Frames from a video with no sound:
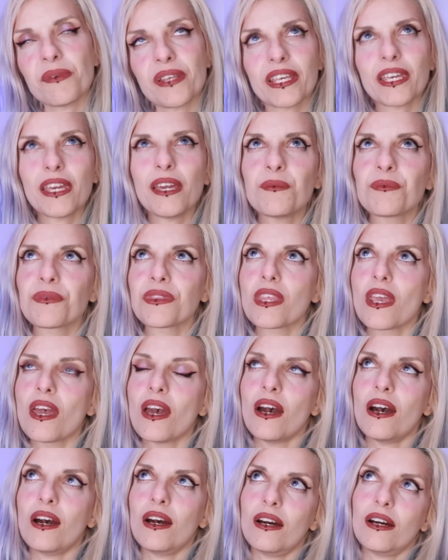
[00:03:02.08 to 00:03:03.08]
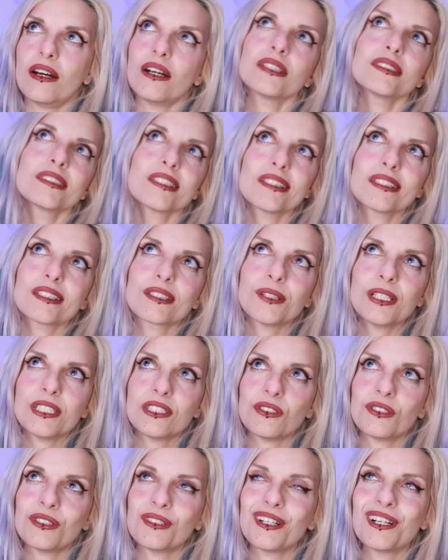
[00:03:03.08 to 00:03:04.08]
perché uh,
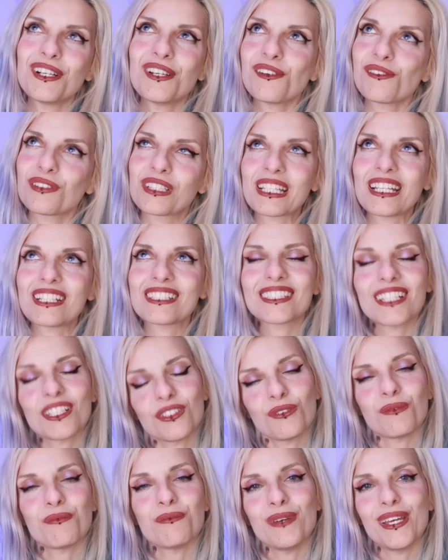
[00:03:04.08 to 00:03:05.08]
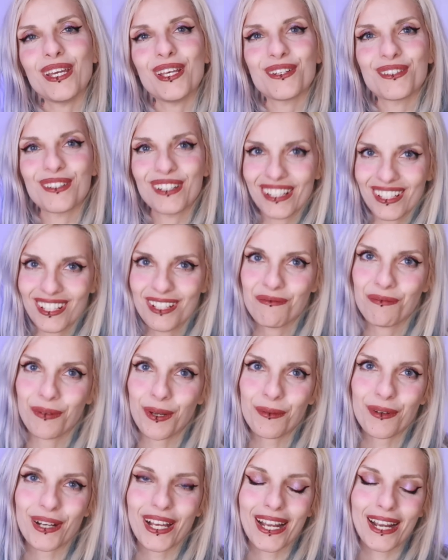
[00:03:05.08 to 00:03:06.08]
questo, eh, scherzando o meno, il
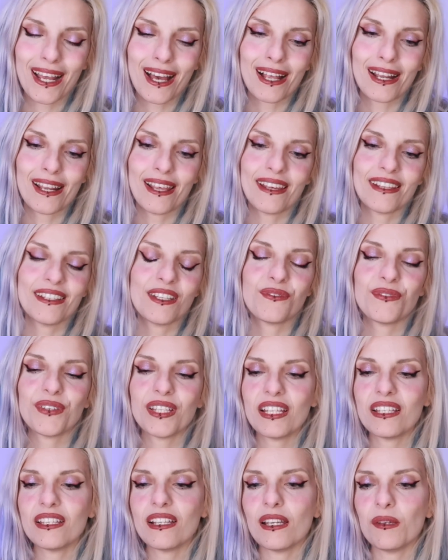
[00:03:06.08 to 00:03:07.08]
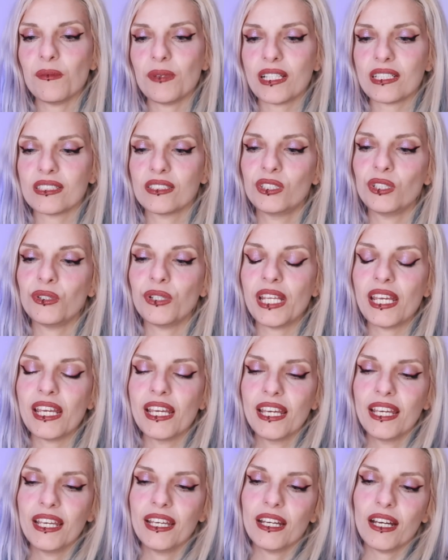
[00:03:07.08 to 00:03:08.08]
primo canale di Fida delle Immigrazioni
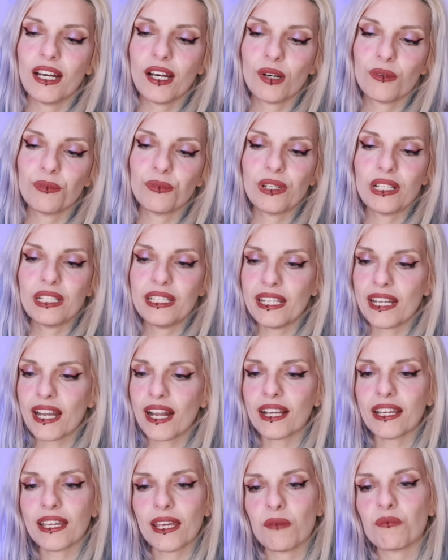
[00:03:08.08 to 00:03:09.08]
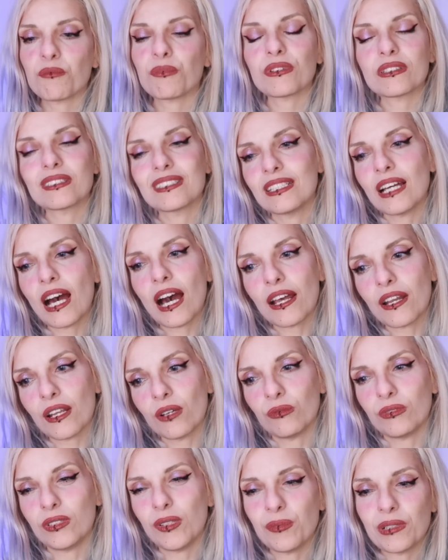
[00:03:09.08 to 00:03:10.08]
uh, vuol dire anche impostare
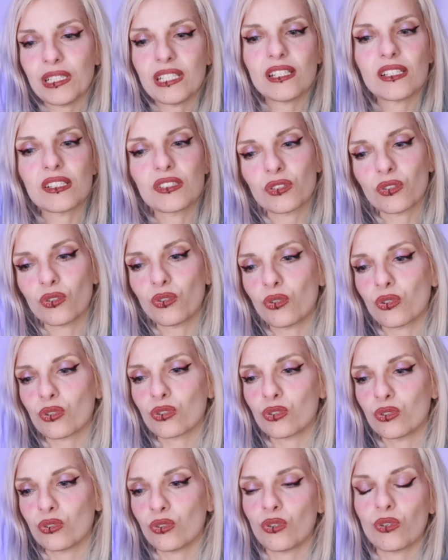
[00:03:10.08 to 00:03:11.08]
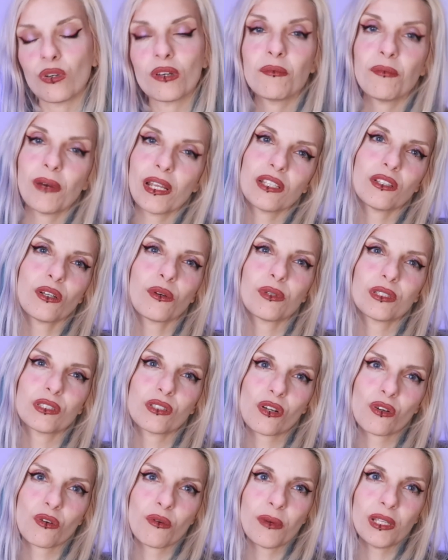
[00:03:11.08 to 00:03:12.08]
un tipo di discorso in merito a
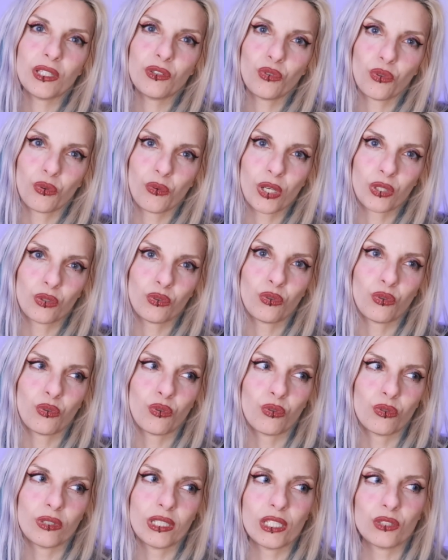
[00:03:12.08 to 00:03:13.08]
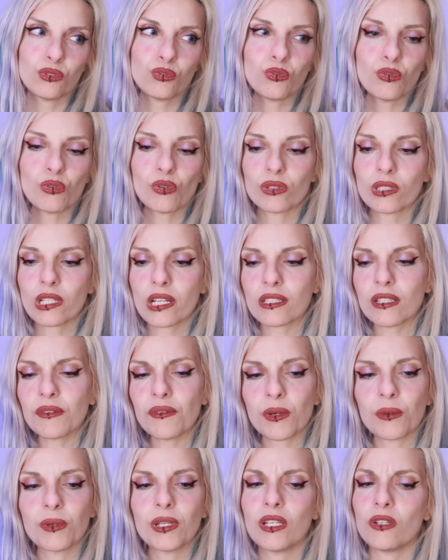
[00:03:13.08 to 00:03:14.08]
questo argomento quando nessuno lo
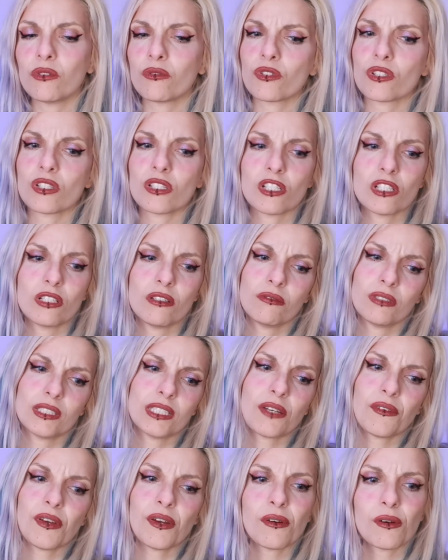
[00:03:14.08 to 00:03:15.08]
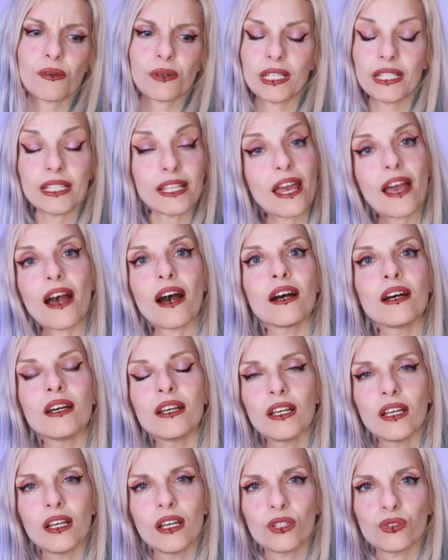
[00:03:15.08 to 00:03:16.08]
trattava e quindi non, non si aveva un'idea
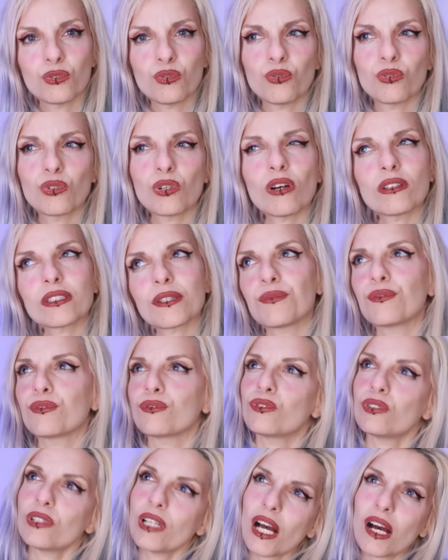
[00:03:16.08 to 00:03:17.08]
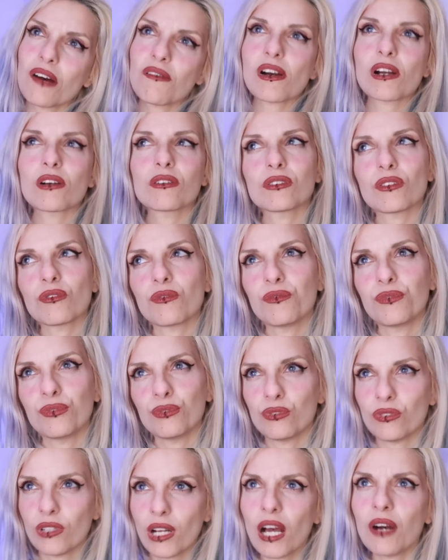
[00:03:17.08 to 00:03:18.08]
su cosa funzionava, cosa non
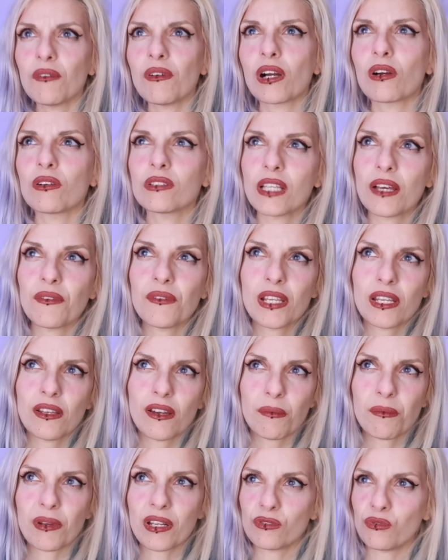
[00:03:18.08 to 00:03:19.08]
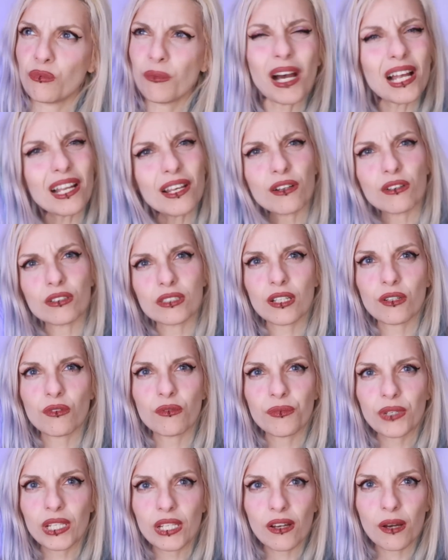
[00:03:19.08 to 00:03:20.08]
funzionava, cosa veniva preso male e cosa
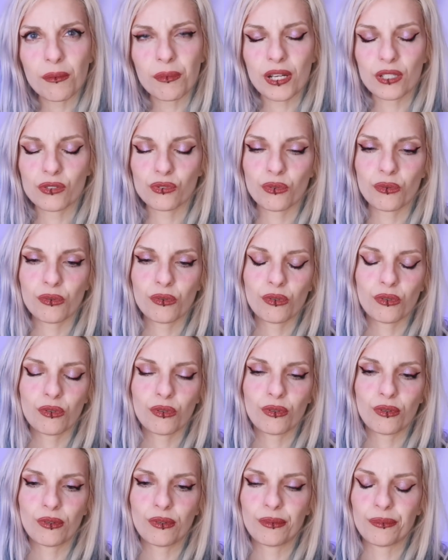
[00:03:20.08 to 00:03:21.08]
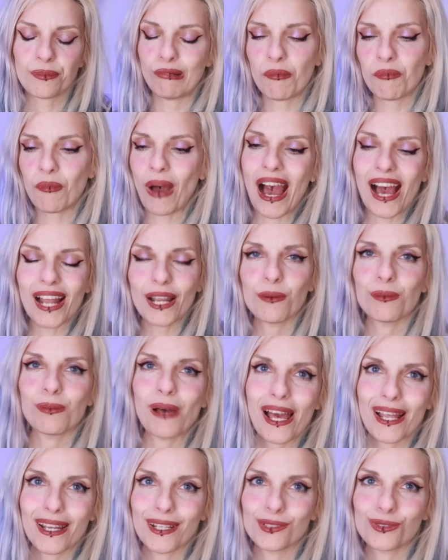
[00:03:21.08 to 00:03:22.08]
non veniva preso male o
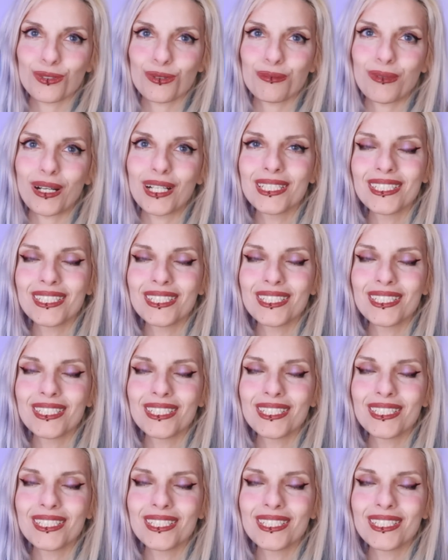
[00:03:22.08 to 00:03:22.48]
bene, insomma.